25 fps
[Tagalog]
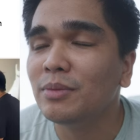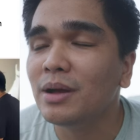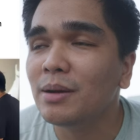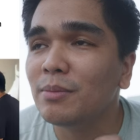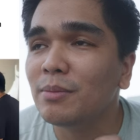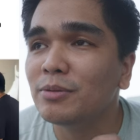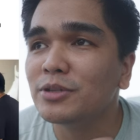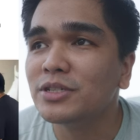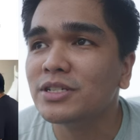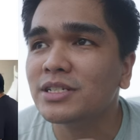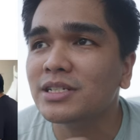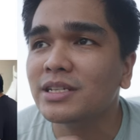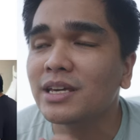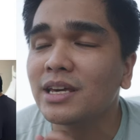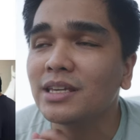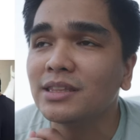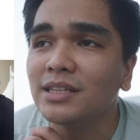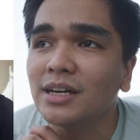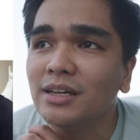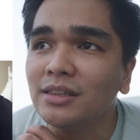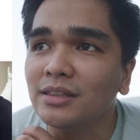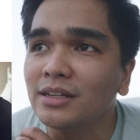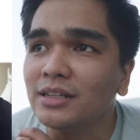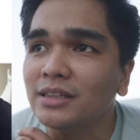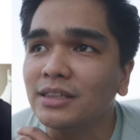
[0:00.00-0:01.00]
mabot siya ng
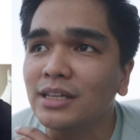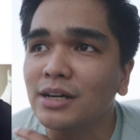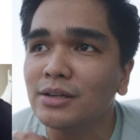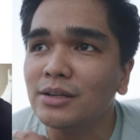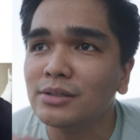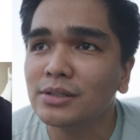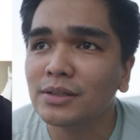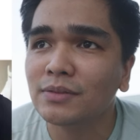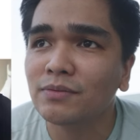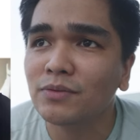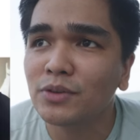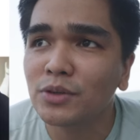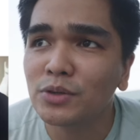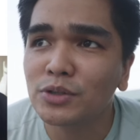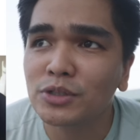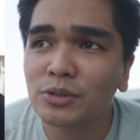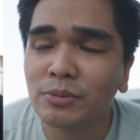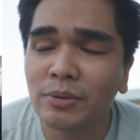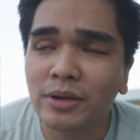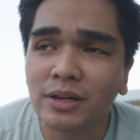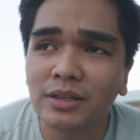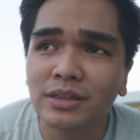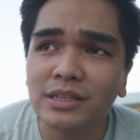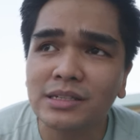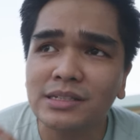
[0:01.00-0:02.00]
800,000 views.
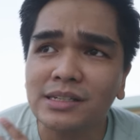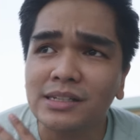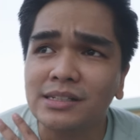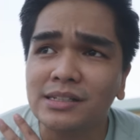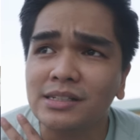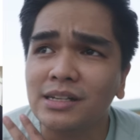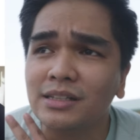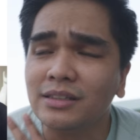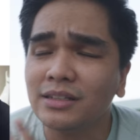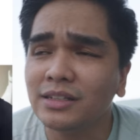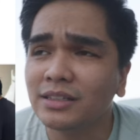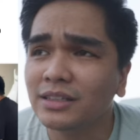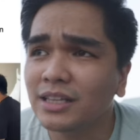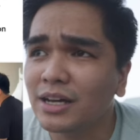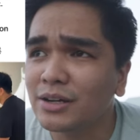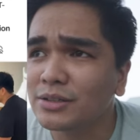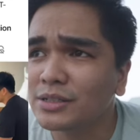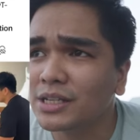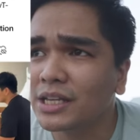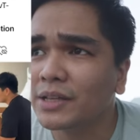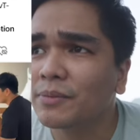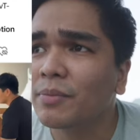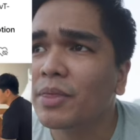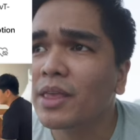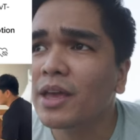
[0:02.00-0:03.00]
Meron din
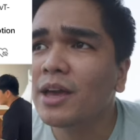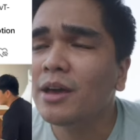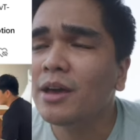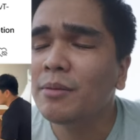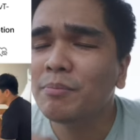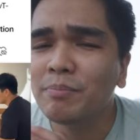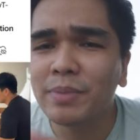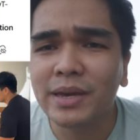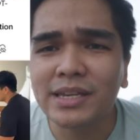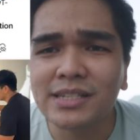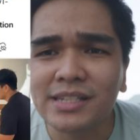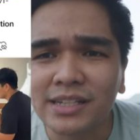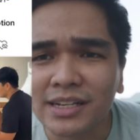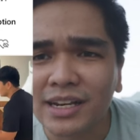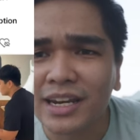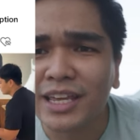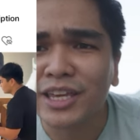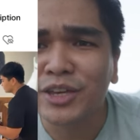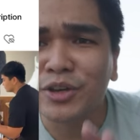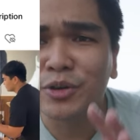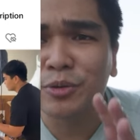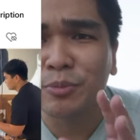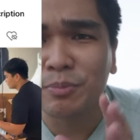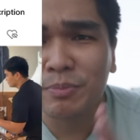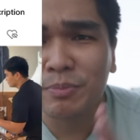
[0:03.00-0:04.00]
600,000. Basically, yung